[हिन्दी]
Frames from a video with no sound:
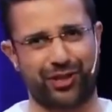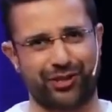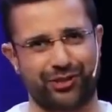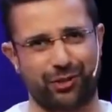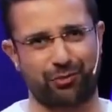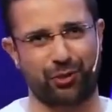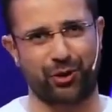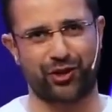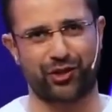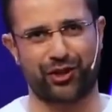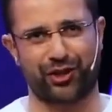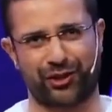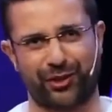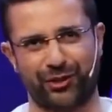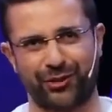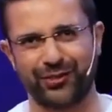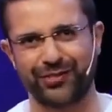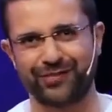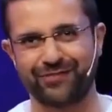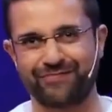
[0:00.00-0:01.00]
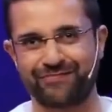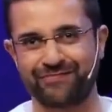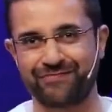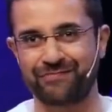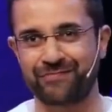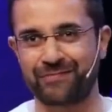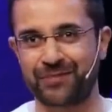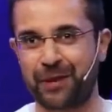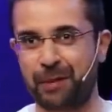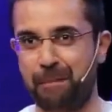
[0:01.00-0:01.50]
चार्ज अप होना चाहता
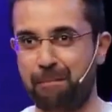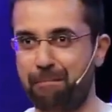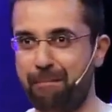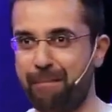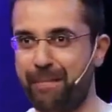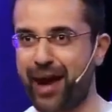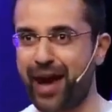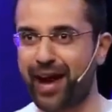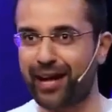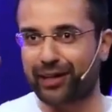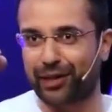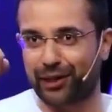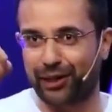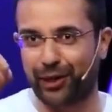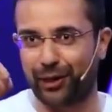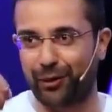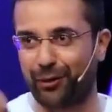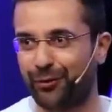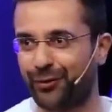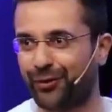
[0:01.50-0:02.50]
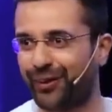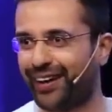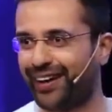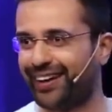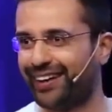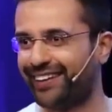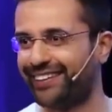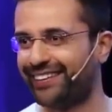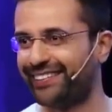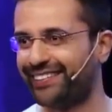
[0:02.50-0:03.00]
हूं मैं करके रहूंगा